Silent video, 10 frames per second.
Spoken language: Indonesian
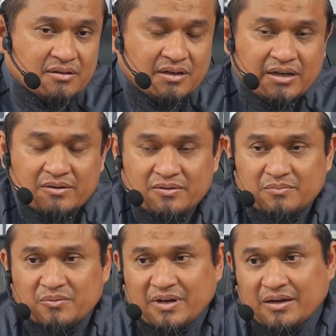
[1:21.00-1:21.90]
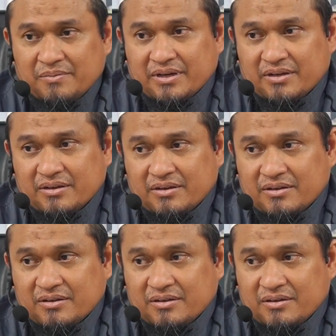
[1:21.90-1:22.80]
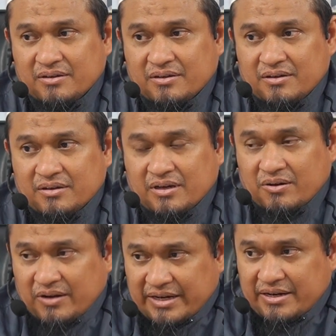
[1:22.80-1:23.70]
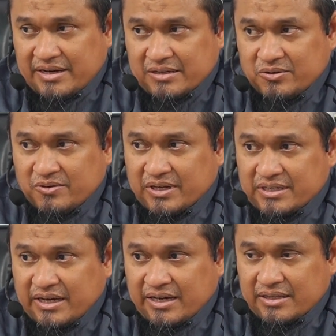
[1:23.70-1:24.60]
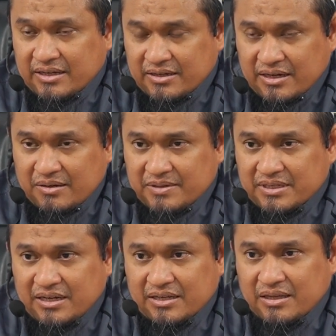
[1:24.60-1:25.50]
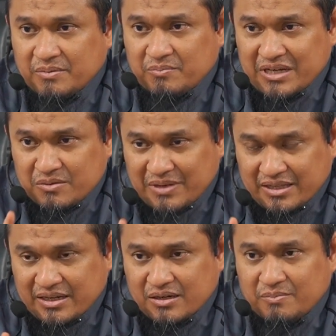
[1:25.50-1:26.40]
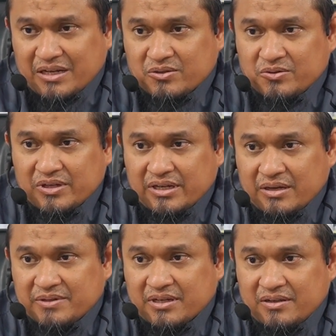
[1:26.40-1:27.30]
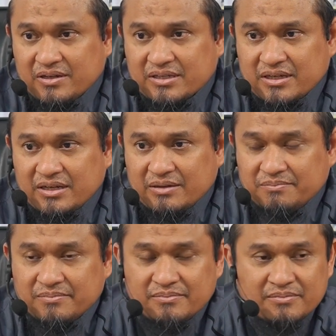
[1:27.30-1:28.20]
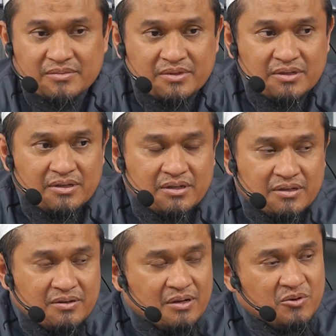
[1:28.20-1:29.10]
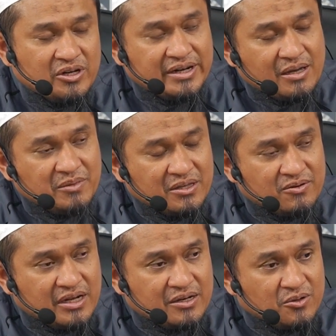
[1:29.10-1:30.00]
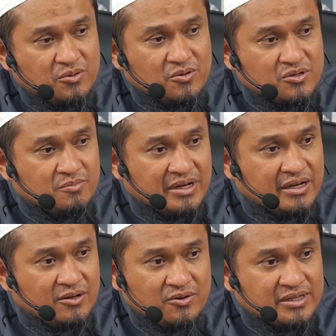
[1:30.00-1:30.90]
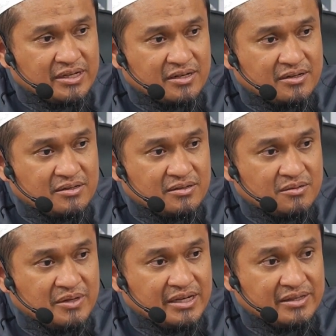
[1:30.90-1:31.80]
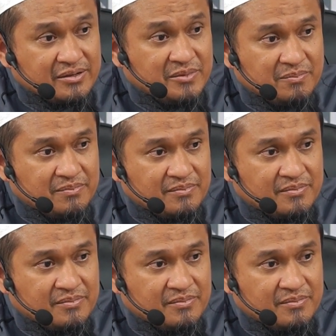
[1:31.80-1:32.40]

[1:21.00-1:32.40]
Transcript: Keliru memahami. Ya kalau ada dari sudut kesehatan nggak ada masalah, tapi menisbatkan kepada sunnah Nabi Shallallahu Alaihi Wasallam, tidak boleh Nabi itu tidak diutus sebagai dokter, sebagai tabib.